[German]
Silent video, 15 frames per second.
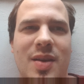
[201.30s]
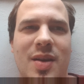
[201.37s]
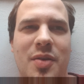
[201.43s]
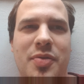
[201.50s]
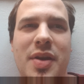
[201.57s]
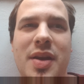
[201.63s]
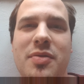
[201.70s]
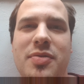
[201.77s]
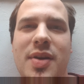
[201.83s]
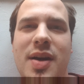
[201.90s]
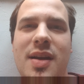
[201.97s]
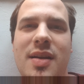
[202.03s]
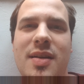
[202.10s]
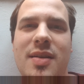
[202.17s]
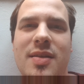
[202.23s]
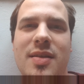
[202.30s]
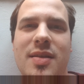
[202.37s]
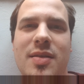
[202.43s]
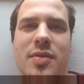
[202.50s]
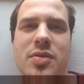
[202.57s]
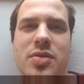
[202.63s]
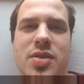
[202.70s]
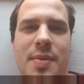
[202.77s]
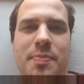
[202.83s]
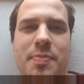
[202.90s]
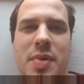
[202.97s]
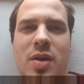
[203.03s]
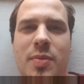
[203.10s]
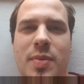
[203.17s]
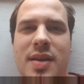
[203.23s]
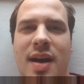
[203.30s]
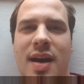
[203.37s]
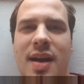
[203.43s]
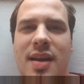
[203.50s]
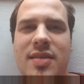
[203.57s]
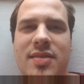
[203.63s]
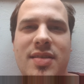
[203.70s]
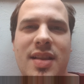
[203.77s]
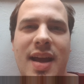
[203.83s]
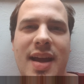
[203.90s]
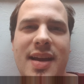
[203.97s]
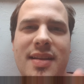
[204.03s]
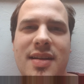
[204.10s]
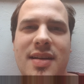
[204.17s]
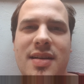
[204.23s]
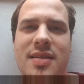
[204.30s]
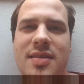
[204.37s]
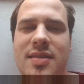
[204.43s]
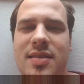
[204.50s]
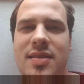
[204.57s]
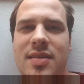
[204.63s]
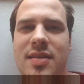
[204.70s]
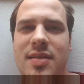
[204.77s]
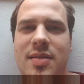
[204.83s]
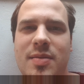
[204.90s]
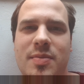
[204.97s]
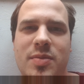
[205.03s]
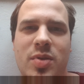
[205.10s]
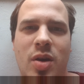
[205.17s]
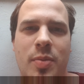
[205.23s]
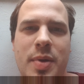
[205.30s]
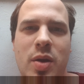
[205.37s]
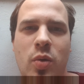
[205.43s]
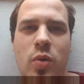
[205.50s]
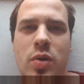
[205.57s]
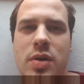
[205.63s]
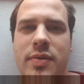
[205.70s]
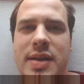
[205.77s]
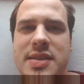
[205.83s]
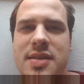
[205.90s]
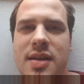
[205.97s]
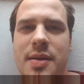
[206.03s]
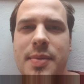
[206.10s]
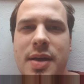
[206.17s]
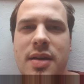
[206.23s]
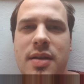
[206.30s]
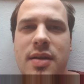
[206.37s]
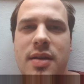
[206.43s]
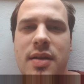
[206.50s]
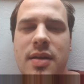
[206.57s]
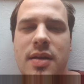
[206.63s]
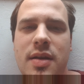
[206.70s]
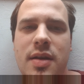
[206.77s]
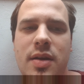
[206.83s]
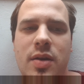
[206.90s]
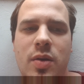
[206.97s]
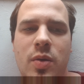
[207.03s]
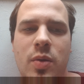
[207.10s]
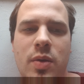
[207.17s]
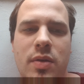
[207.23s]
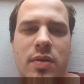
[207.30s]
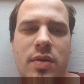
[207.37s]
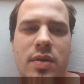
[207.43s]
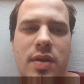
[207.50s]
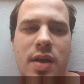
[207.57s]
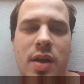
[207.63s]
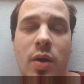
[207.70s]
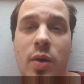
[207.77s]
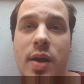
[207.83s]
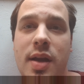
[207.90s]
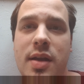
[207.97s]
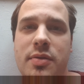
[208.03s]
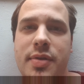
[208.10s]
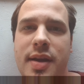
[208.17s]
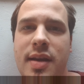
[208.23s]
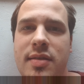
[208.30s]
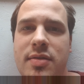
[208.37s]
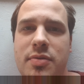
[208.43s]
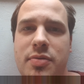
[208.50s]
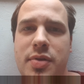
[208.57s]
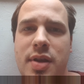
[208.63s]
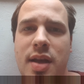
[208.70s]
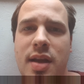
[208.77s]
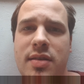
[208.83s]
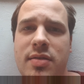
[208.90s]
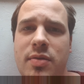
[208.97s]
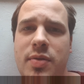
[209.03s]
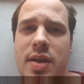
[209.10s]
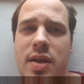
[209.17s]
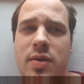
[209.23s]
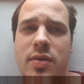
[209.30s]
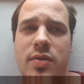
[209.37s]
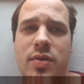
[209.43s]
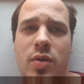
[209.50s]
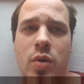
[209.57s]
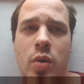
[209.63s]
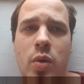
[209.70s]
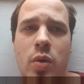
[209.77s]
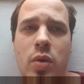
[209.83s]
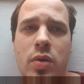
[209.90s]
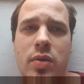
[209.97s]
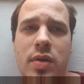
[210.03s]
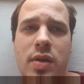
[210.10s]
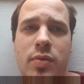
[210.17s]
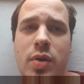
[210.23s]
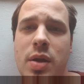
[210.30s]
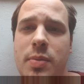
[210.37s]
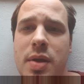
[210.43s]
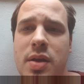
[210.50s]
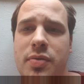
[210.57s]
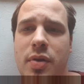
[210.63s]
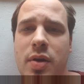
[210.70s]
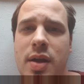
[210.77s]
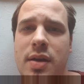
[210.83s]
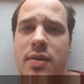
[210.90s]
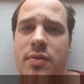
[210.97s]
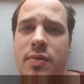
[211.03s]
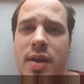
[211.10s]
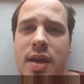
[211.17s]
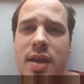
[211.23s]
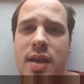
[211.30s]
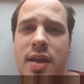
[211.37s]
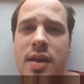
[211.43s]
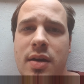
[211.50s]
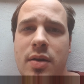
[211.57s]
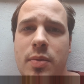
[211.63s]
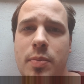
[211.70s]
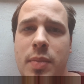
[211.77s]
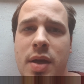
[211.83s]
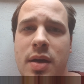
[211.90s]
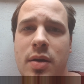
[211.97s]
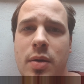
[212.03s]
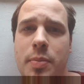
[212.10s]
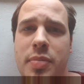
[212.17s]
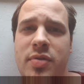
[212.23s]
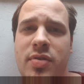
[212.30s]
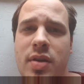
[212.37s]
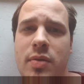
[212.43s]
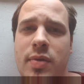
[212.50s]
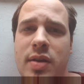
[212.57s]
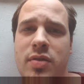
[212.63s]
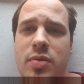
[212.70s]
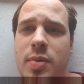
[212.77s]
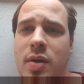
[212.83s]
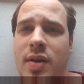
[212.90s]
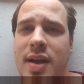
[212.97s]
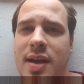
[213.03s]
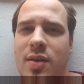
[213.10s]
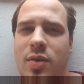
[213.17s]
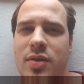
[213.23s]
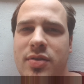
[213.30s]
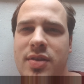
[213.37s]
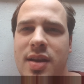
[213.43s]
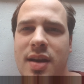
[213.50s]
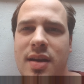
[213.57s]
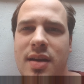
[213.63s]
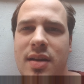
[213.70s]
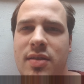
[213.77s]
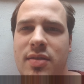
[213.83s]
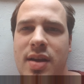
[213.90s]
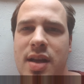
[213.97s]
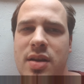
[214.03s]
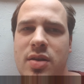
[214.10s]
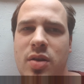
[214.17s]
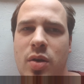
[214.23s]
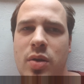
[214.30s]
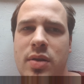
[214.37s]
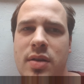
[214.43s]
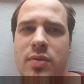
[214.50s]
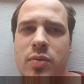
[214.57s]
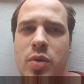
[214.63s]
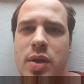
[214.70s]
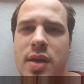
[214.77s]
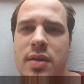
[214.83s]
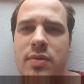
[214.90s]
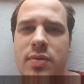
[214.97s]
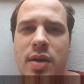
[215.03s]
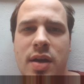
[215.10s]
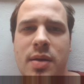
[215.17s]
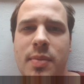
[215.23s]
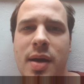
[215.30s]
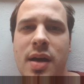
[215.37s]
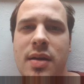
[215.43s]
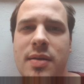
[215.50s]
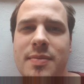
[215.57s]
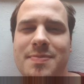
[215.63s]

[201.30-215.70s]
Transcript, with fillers: Auf jeden Fall schreibt mir Kommentare, lasst ein Like da, einen Daumen hoch oder was auch immer. Und die Glocke nicht vergessen für die nächsten Videos. Und ich würde mich freuen, wenn ihr mir ein bisschen was über eure Haustiere erzählen könntet, würdet, wie auch immer.